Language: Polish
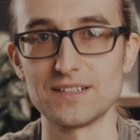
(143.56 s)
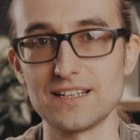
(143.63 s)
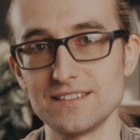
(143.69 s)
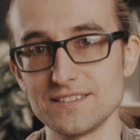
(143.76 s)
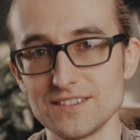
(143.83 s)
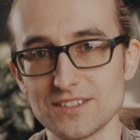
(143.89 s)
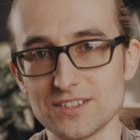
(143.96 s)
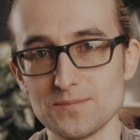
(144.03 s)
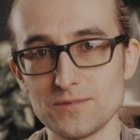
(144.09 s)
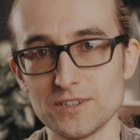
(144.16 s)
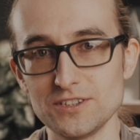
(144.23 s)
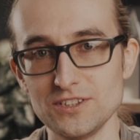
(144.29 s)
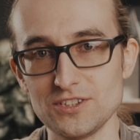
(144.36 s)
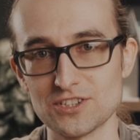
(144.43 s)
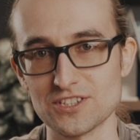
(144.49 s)

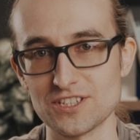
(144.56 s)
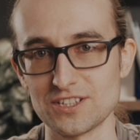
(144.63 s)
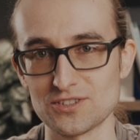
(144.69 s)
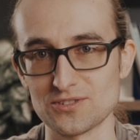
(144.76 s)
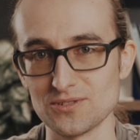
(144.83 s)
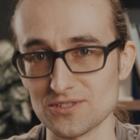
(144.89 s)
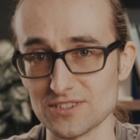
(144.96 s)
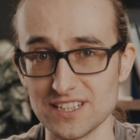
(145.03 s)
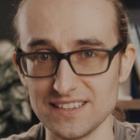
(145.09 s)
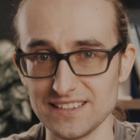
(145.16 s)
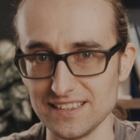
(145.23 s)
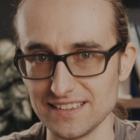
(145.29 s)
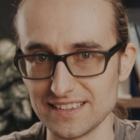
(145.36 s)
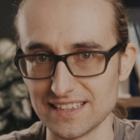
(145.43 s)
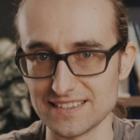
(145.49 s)
Encyklopedycznie sztuczna
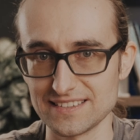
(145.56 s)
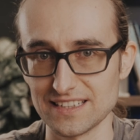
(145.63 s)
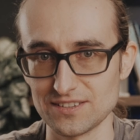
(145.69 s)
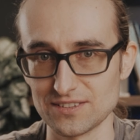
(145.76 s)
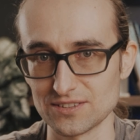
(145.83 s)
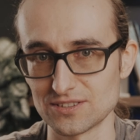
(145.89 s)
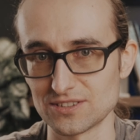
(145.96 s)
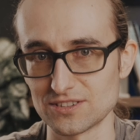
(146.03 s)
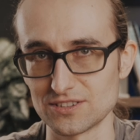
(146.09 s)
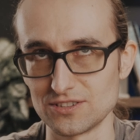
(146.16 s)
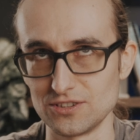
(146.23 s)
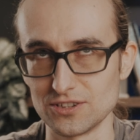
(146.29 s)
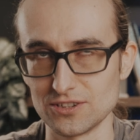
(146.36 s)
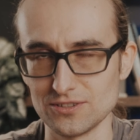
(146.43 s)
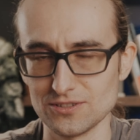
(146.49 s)
inteligencja to
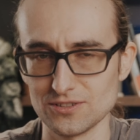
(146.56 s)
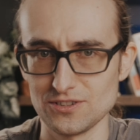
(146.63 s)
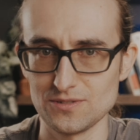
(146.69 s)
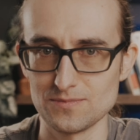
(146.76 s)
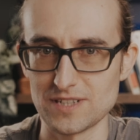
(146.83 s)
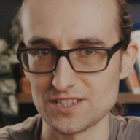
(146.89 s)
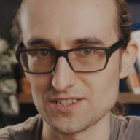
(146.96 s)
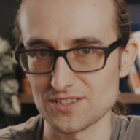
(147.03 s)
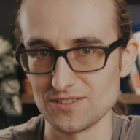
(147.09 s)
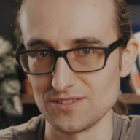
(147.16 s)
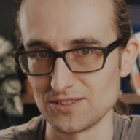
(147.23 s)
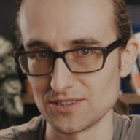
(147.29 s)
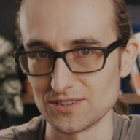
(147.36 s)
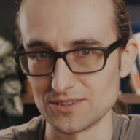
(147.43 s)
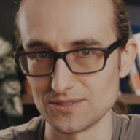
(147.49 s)
zdolność maszyn
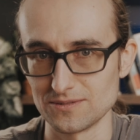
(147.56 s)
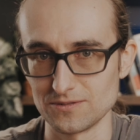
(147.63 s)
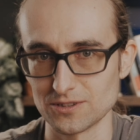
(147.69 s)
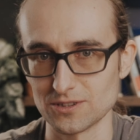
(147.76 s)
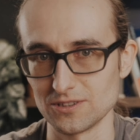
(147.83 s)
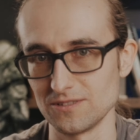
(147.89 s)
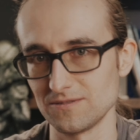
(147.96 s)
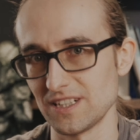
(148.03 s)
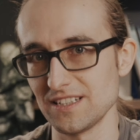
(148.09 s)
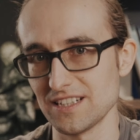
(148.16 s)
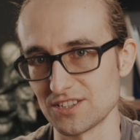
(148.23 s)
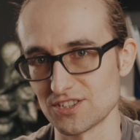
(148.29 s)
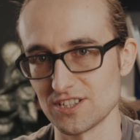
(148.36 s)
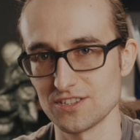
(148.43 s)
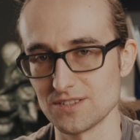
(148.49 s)
do
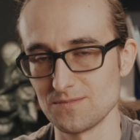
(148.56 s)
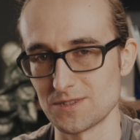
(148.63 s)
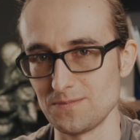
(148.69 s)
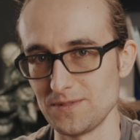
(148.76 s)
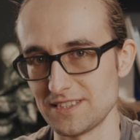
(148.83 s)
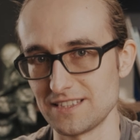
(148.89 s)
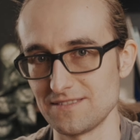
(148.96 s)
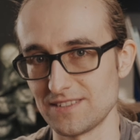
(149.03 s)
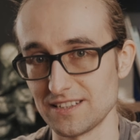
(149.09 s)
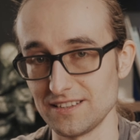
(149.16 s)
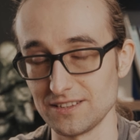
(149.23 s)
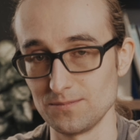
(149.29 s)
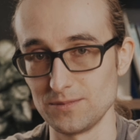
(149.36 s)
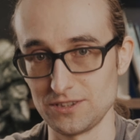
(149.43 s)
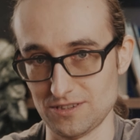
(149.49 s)
wykonywania rzeczy
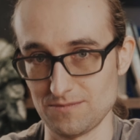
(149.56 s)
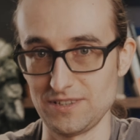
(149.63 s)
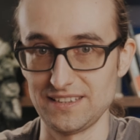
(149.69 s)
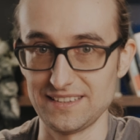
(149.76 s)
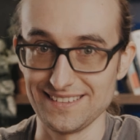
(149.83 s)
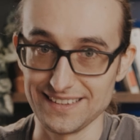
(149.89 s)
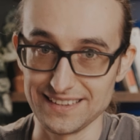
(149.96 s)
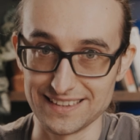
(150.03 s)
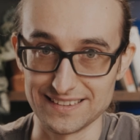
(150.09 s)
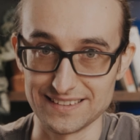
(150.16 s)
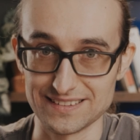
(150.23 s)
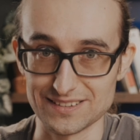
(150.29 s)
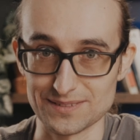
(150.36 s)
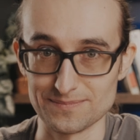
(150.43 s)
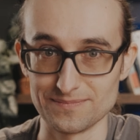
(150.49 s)
przypisywanych bytom
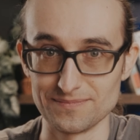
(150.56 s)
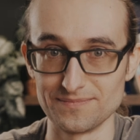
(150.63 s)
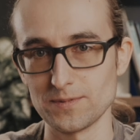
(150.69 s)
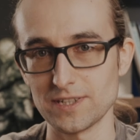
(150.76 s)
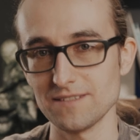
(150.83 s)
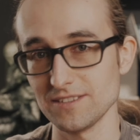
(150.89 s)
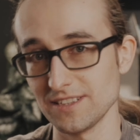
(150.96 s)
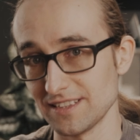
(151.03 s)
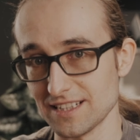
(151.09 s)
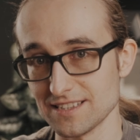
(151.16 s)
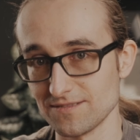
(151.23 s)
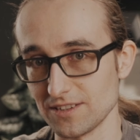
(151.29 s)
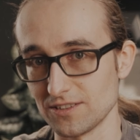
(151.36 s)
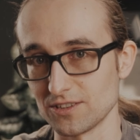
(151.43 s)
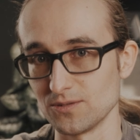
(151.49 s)
inteligentnym. Poprawnie
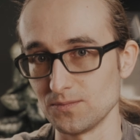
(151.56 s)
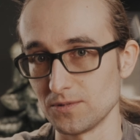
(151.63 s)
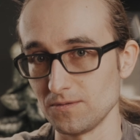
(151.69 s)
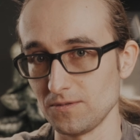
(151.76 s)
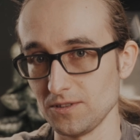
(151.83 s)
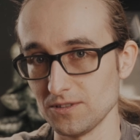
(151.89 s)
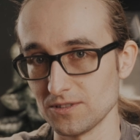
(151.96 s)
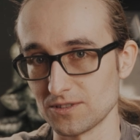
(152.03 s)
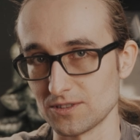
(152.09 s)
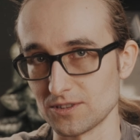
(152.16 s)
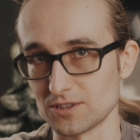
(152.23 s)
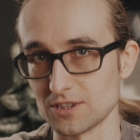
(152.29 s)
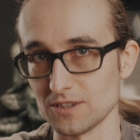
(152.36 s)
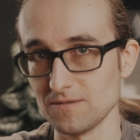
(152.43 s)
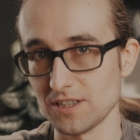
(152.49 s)
nazwę tą powinno
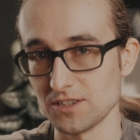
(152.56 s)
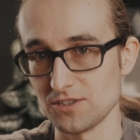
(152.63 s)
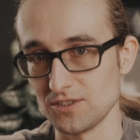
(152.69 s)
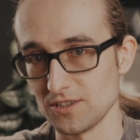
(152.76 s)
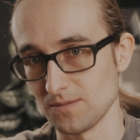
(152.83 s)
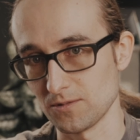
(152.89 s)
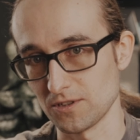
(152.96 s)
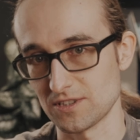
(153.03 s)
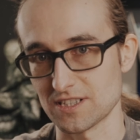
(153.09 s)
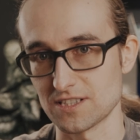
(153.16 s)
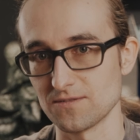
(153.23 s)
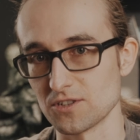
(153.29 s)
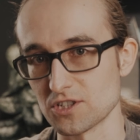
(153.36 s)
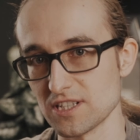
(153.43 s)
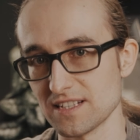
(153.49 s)
stosować podczas
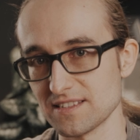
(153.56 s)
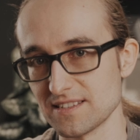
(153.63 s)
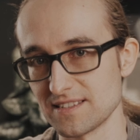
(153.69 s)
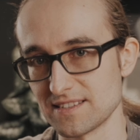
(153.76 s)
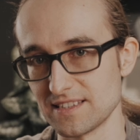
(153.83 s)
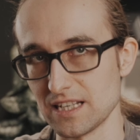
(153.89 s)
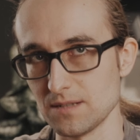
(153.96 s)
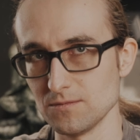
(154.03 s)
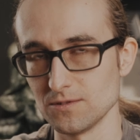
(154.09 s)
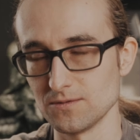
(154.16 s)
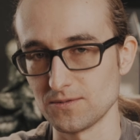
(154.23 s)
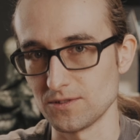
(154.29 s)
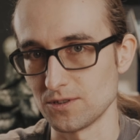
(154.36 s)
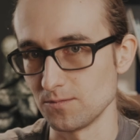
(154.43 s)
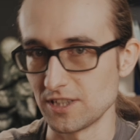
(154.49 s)
tworzenia
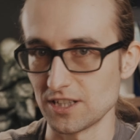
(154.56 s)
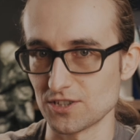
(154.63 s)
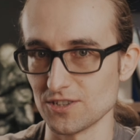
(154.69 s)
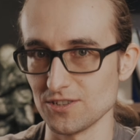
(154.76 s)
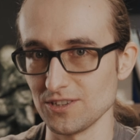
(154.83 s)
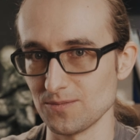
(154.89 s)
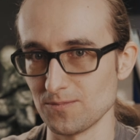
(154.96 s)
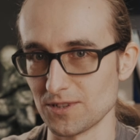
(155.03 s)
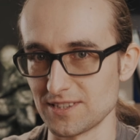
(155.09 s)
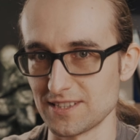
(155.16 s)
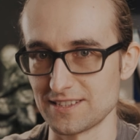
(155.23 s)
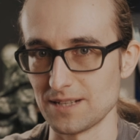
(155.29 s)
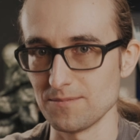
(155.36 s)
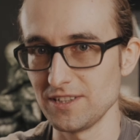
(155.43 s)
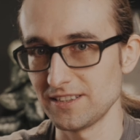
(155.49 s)
systemów obdarzonych
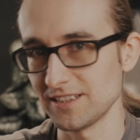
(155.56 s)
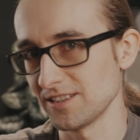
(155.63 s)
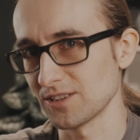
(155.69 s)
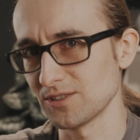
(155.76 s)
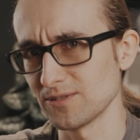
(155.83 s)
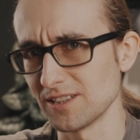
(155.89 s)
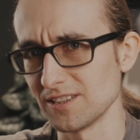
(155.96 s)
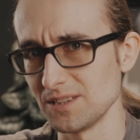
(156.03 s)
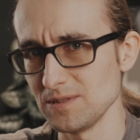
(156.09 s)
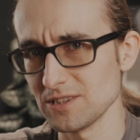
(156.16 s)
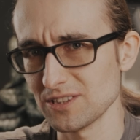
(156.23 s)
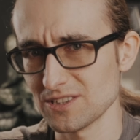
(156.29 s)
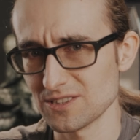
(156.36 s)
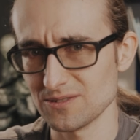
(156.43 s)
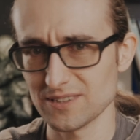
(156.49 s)
procesami intelektualnymi,
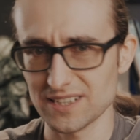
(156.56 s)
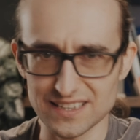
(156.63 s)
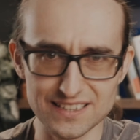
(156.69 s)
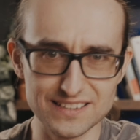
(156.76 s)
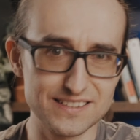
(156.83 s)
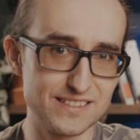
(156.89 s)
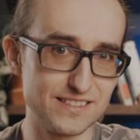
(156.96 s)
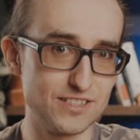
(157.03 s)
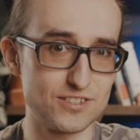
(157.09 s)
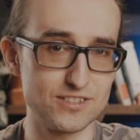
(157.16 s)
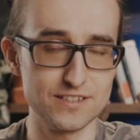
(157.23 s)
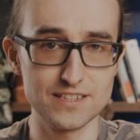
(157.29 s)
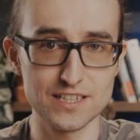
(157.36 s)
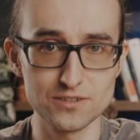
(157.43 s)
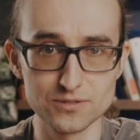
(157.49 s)
które są
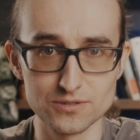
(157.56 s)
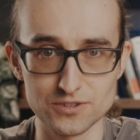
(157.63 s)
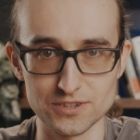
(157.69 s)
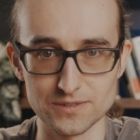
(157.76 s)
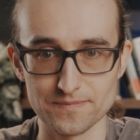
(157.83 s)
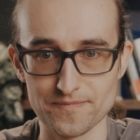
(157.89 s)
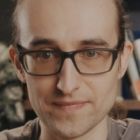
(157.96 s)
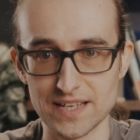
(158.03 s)
charakterystyczne dla ludzi.